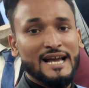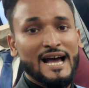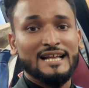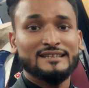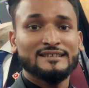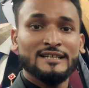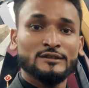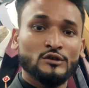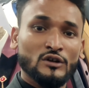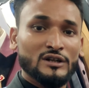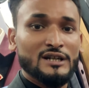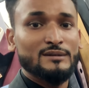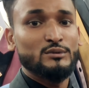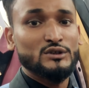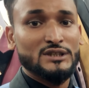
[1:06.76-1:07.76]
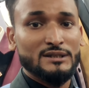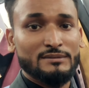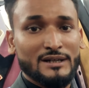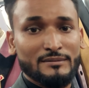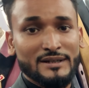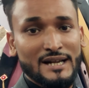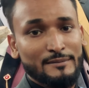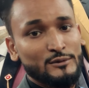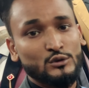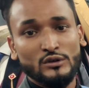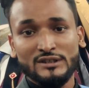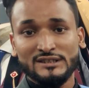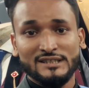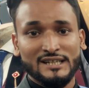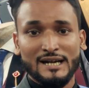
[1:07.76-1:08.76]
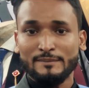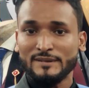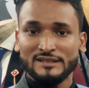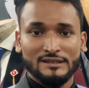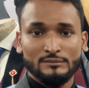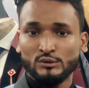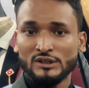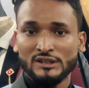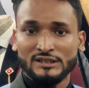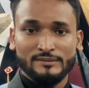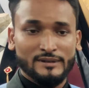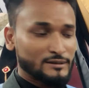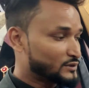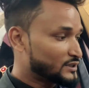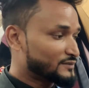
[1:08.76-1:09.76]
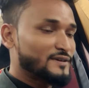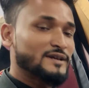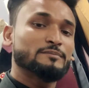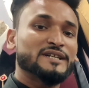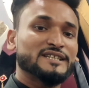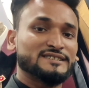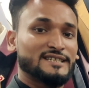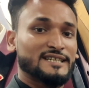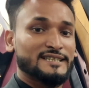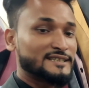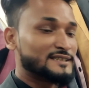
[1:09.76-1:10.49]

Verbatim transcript: কি হাত দিয়ে ধরলেই বুঝতে পারবেন আমি দূরের থেকে আপনাদের বুঝাতে পারবো না ফেব্রিক্সটা